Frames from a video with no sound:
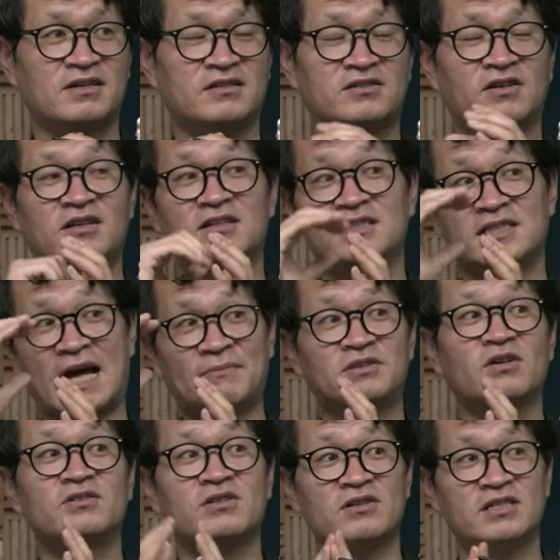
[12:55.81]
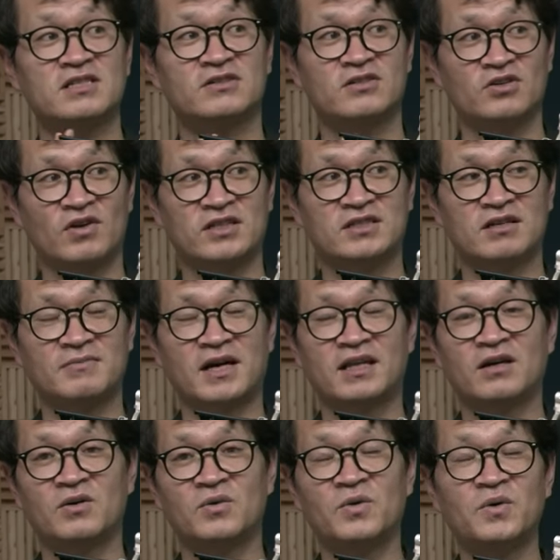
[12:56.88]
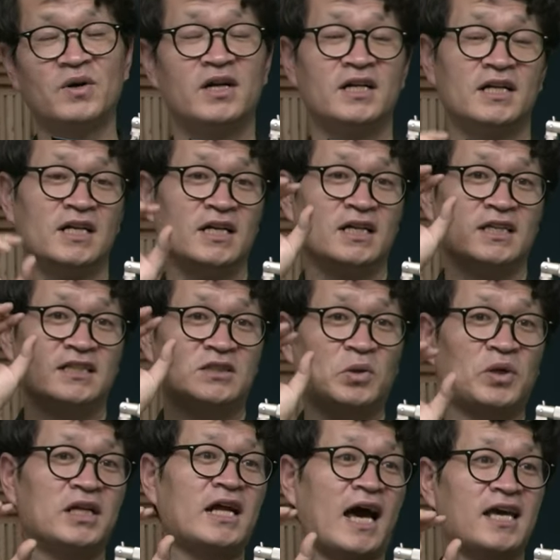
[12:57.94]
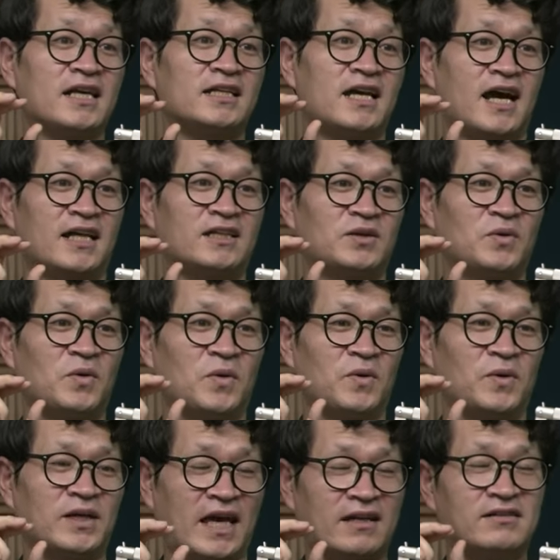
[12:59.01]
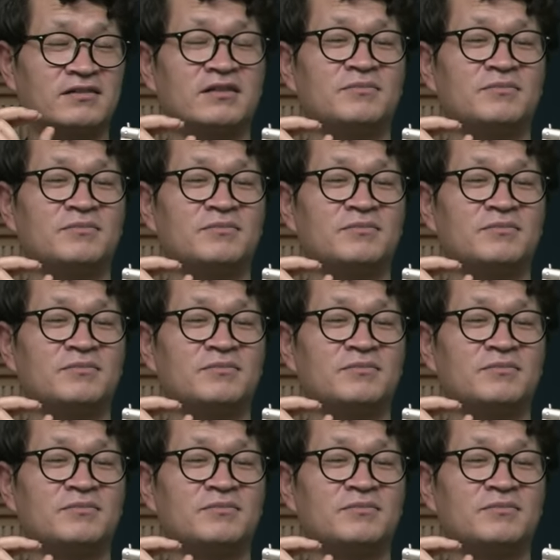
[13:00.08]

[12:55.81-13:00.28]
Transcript: 그 전에는 남성적인 시선이 예. 굉장히 많았고 스토리 라인이 아니고 예를